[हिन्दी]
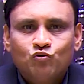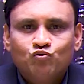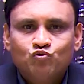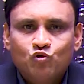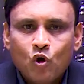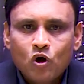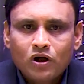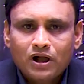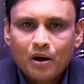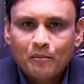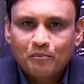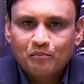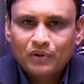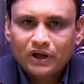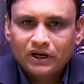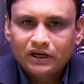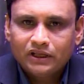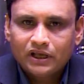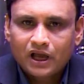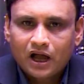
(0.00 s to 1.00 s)
वो
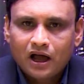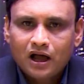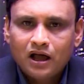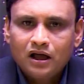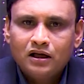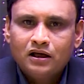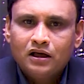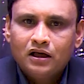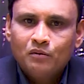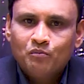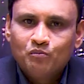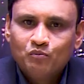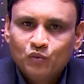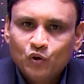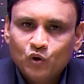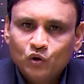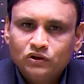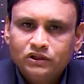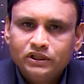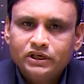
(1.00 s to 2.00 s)
कंपनियां
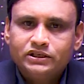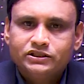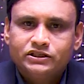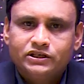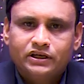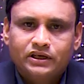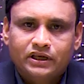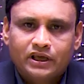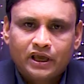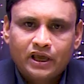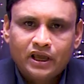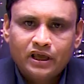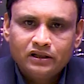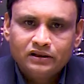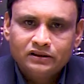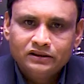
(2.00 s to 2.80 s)
मोदी जी के